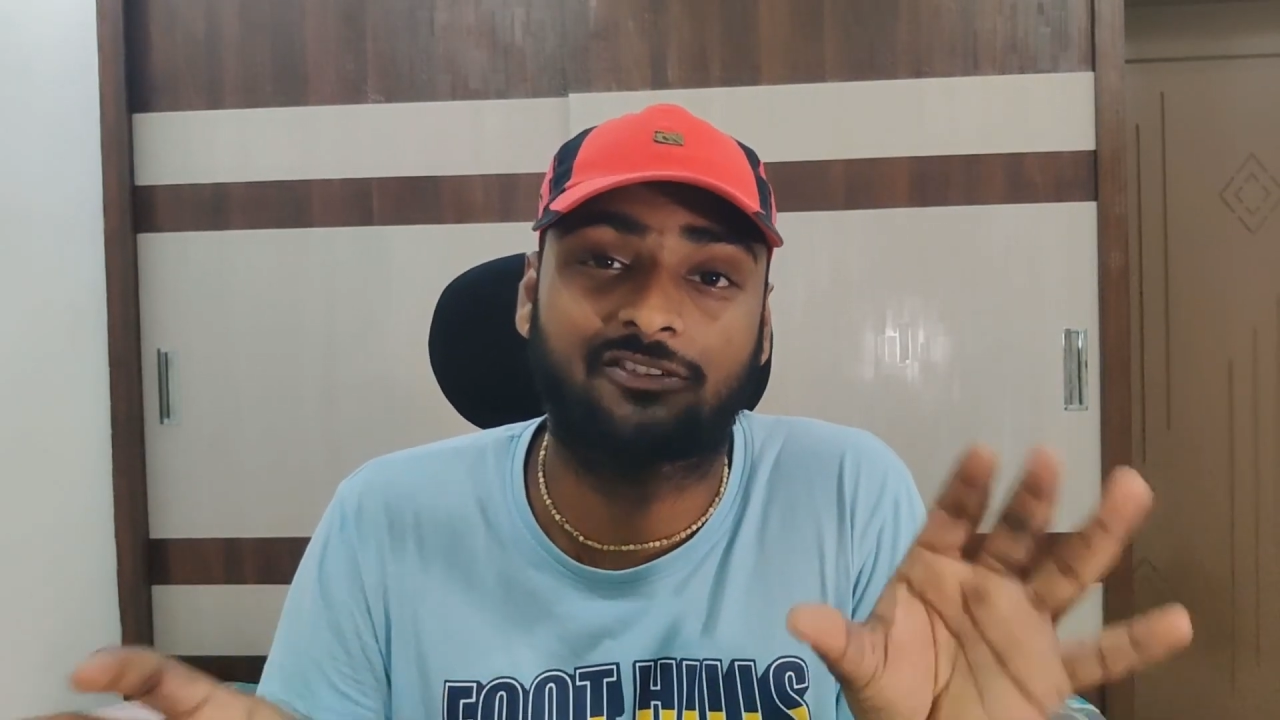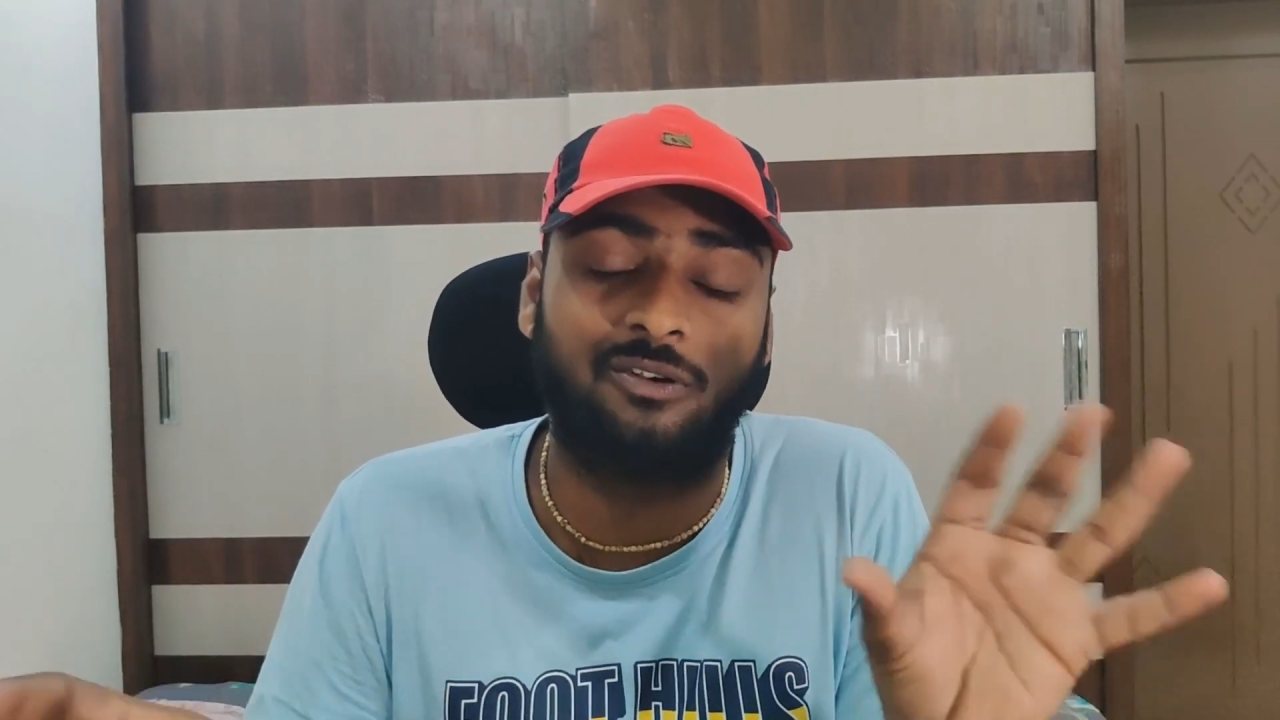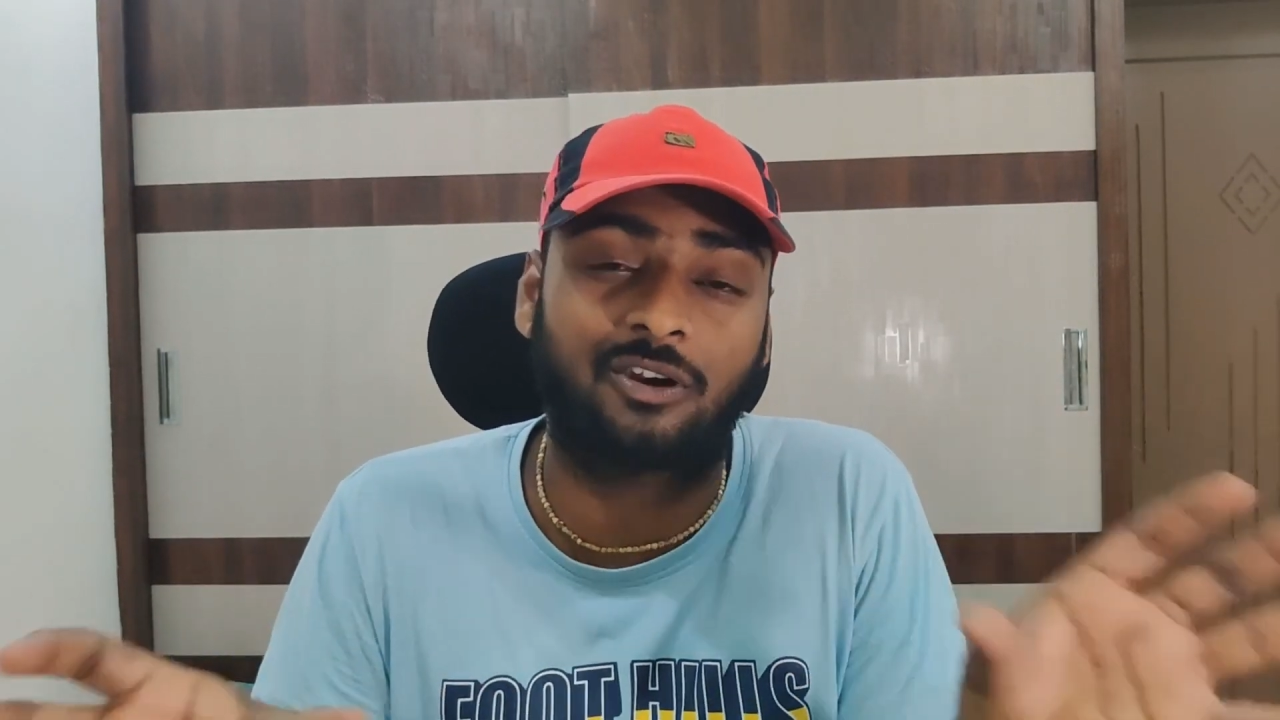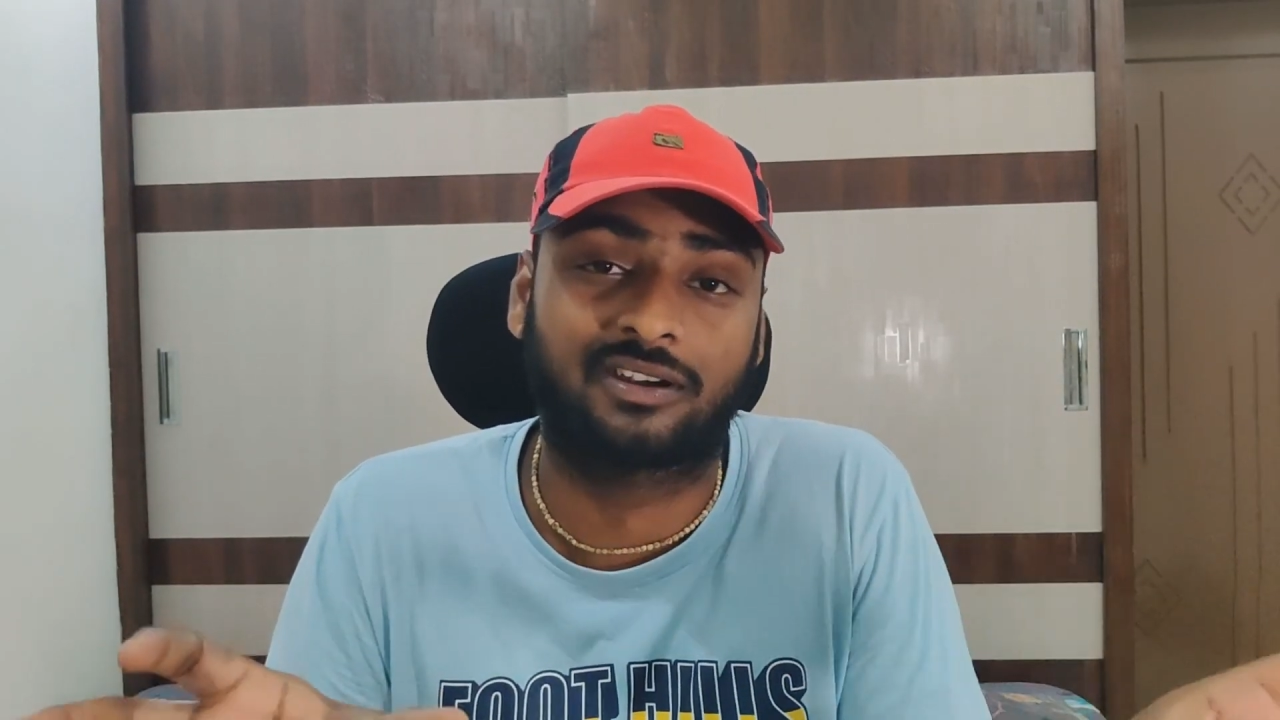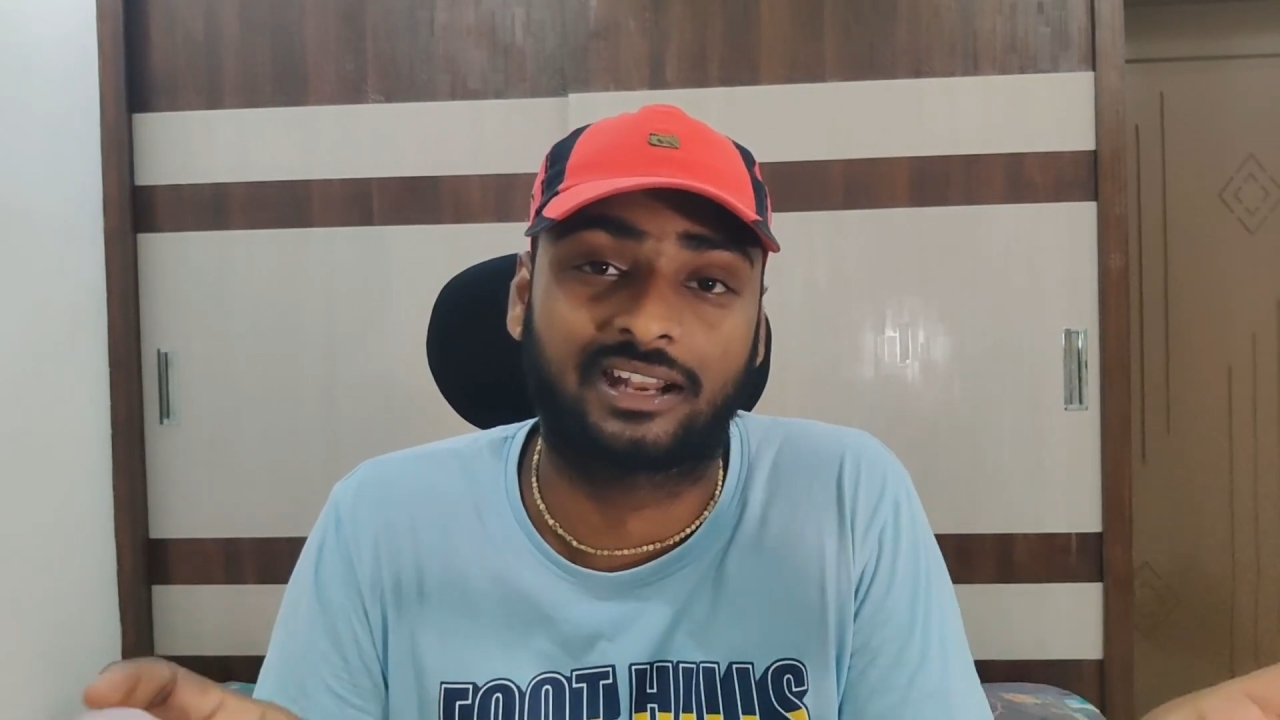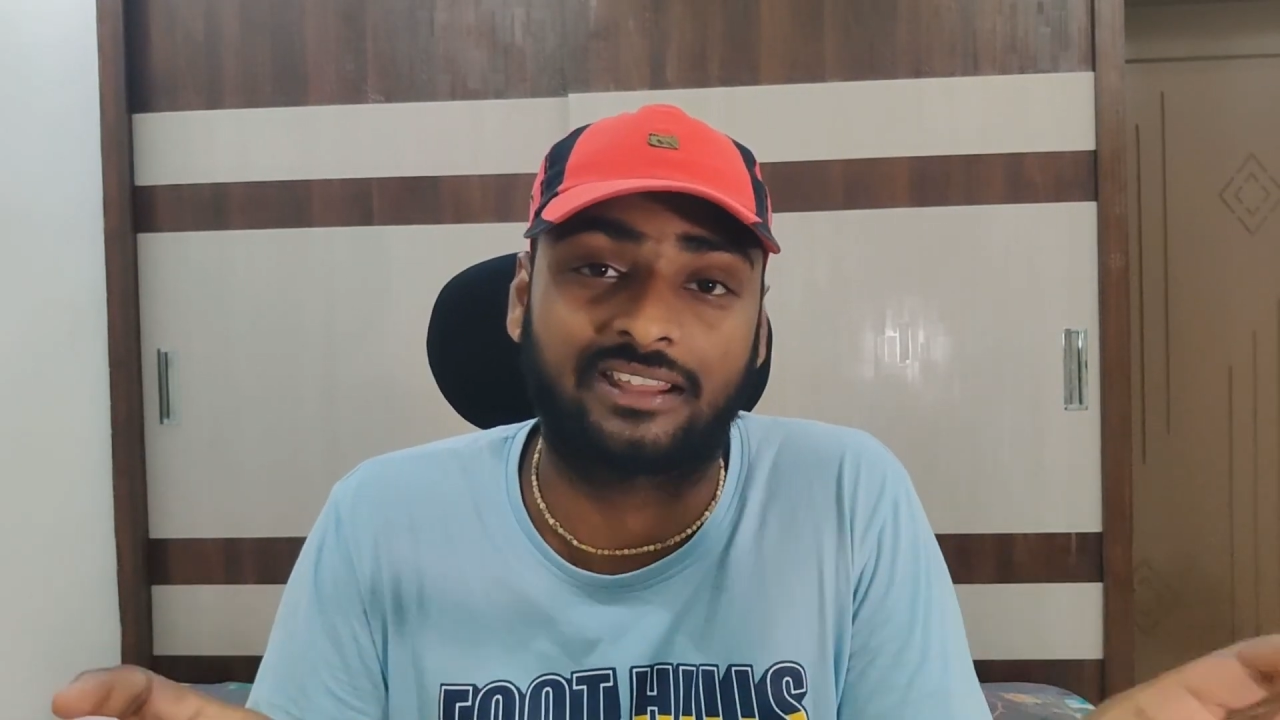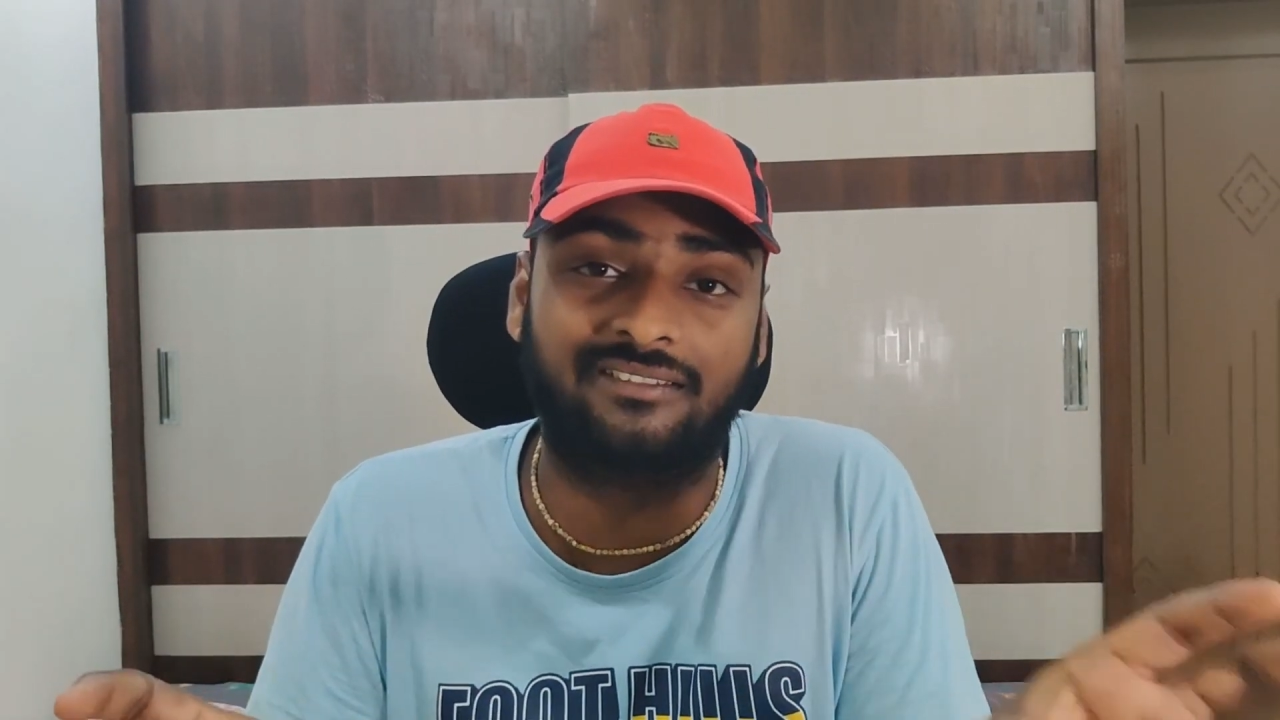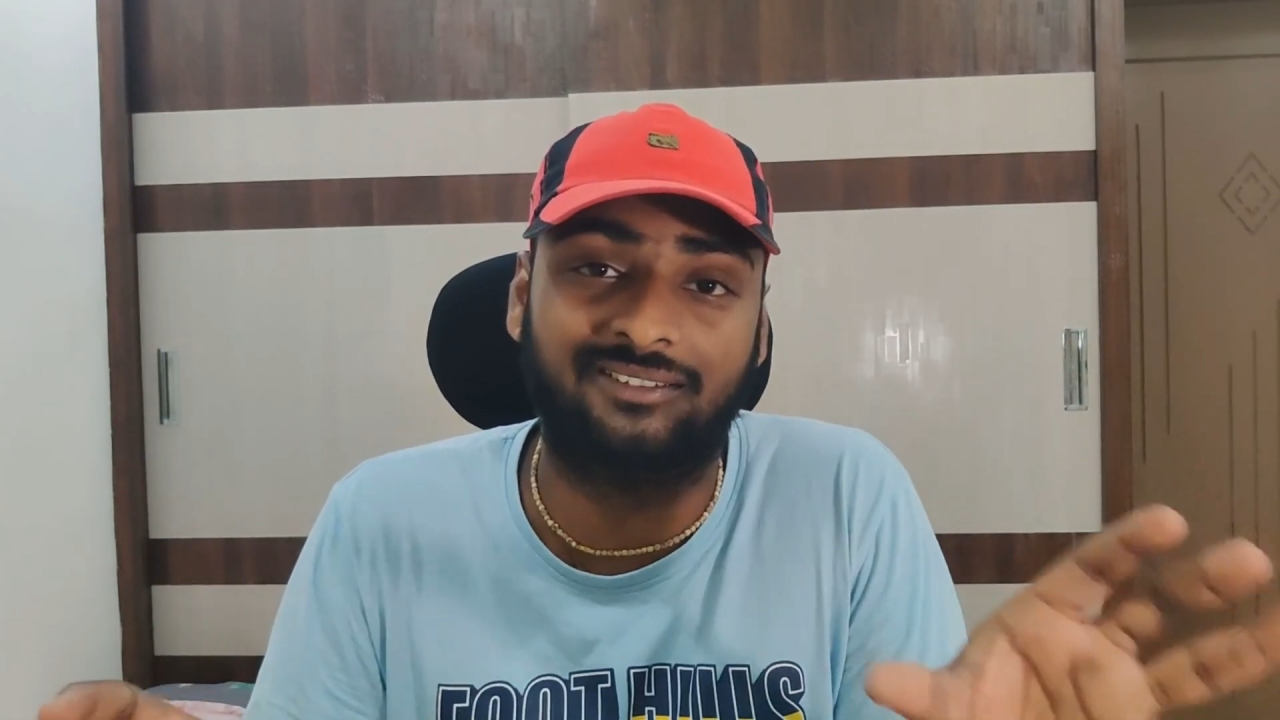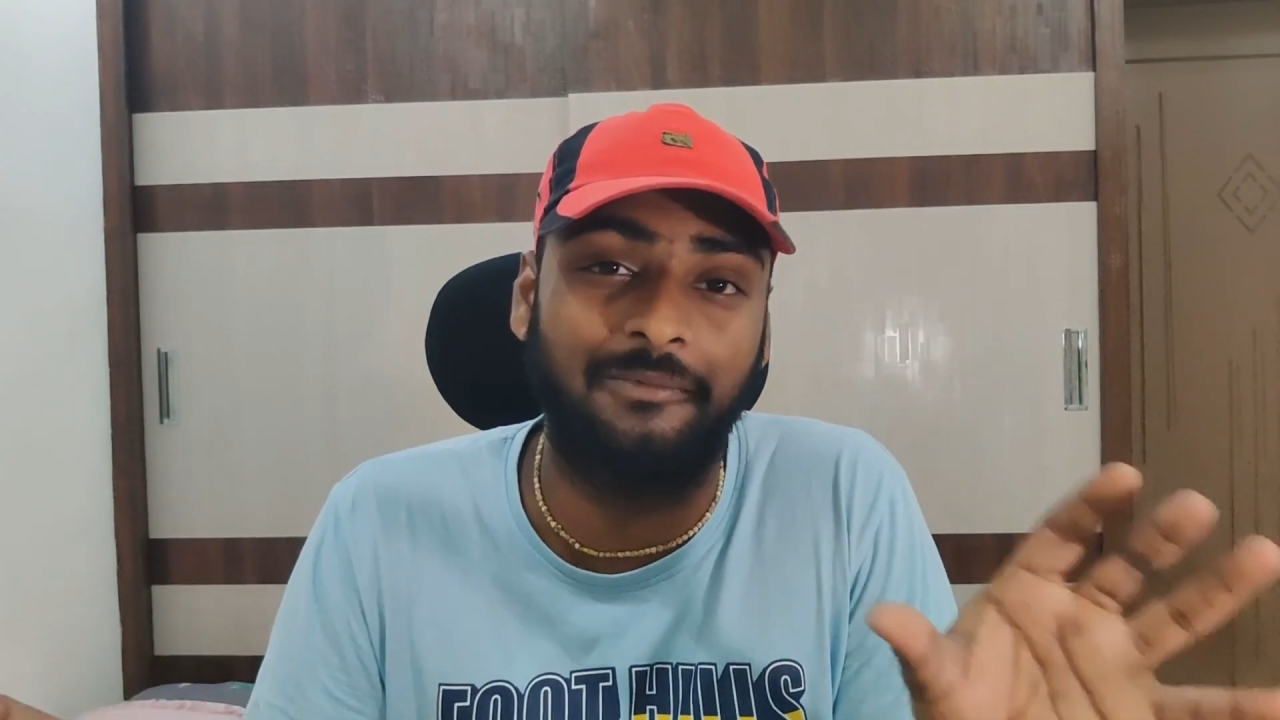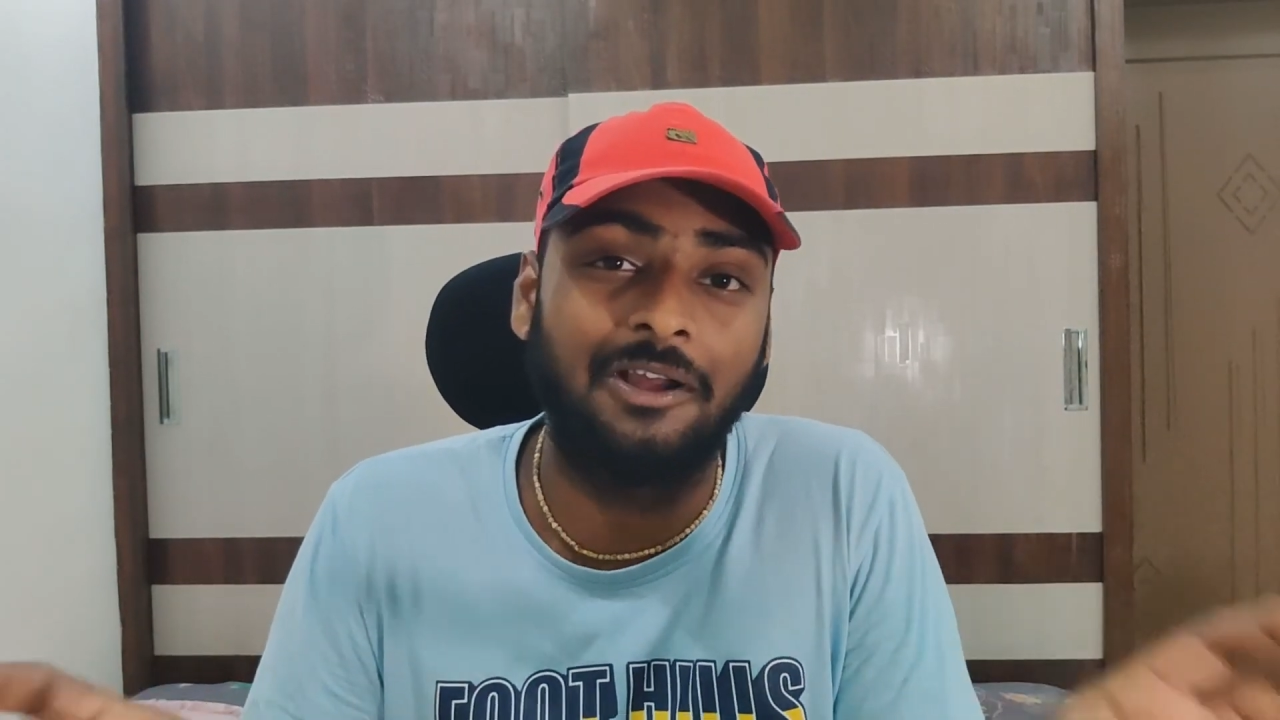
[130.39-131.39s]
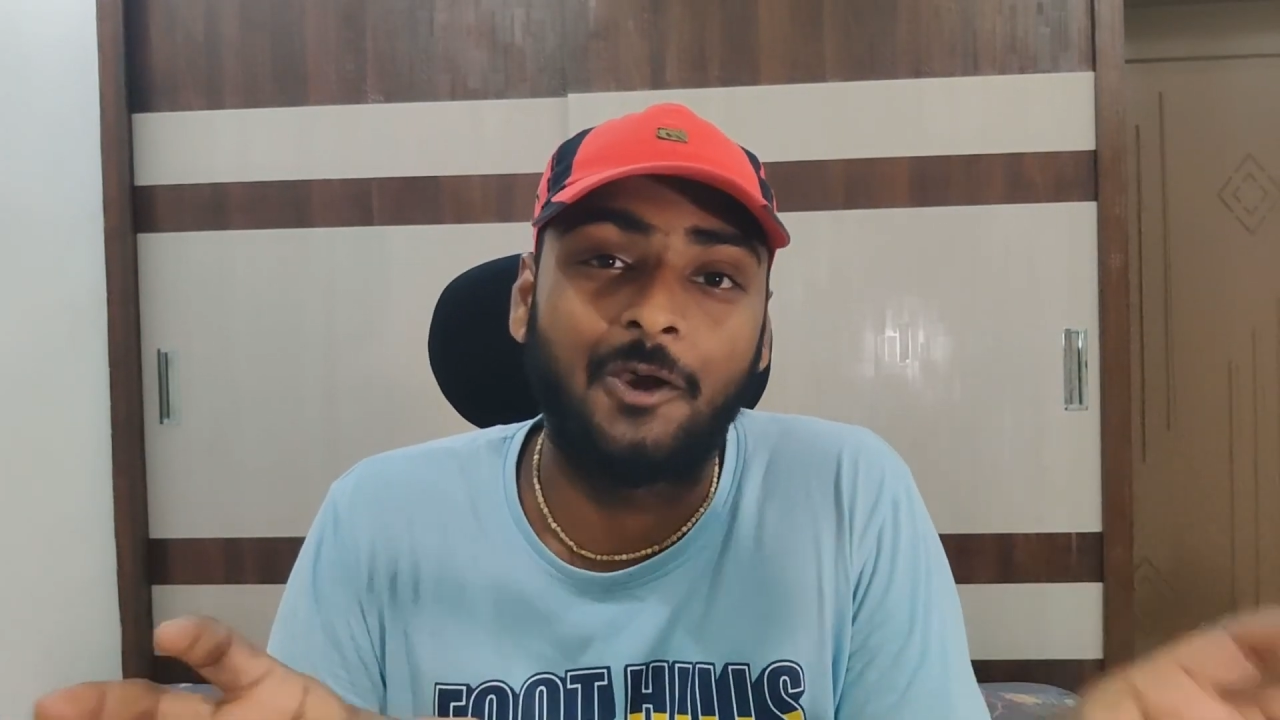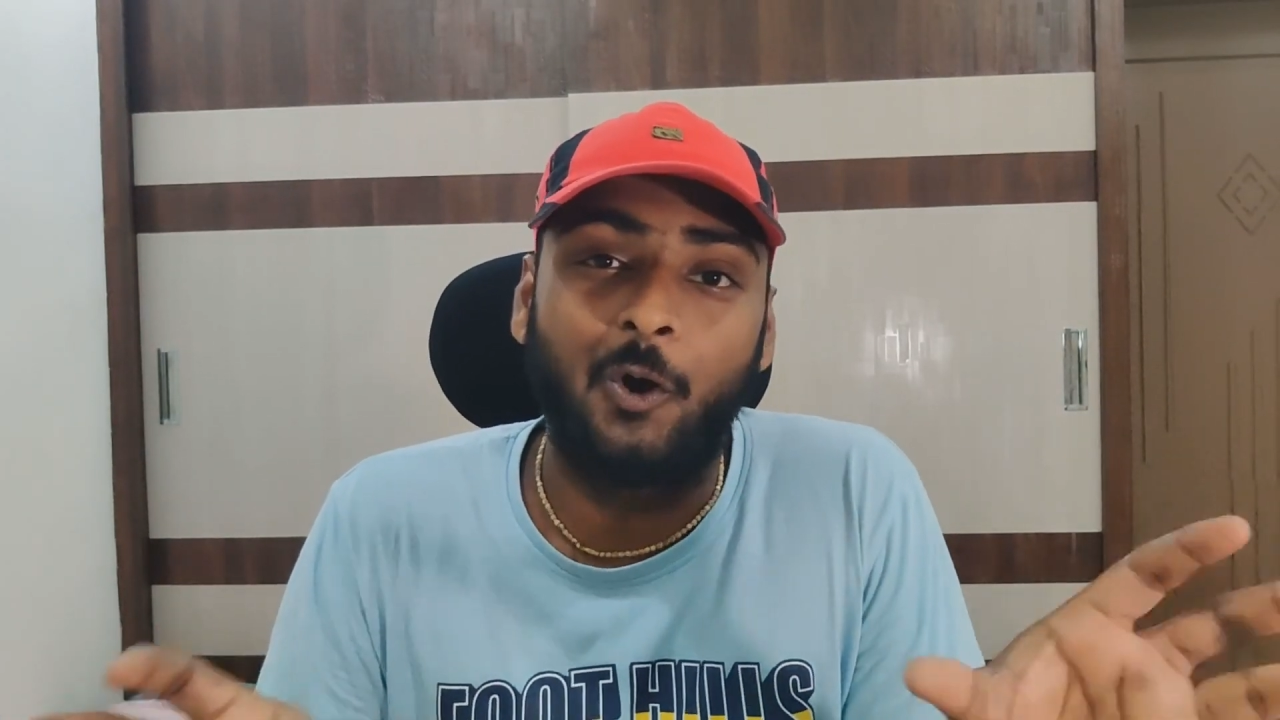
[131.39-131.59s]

ఇట్స్ నాట్ లైక్ సమ్